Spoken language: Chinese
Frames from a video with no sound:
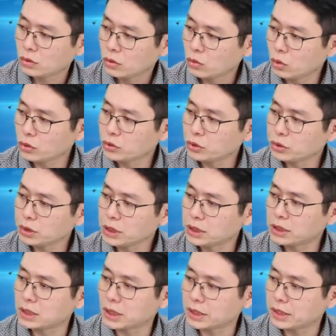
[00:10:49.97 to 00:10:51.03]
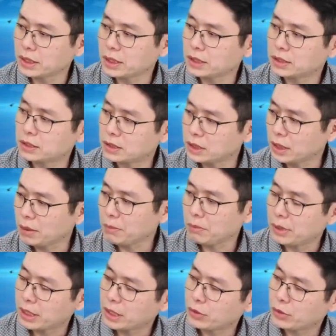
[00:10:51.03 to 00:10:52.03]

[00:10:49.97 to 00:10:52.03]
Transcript: 过去一整年的时间，每